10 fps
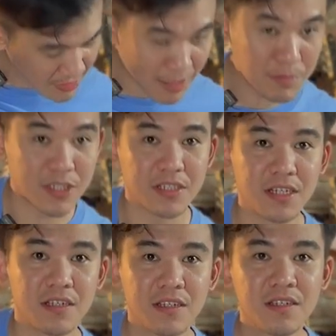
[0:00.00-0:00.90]
sunburst
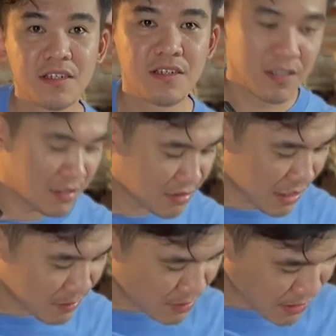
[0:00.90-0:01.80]
ya. Ini
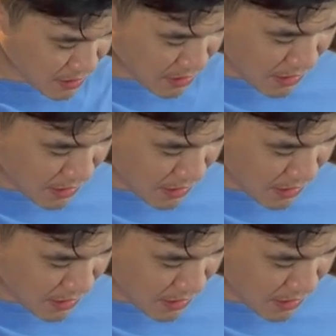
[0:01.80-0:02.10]
sunburst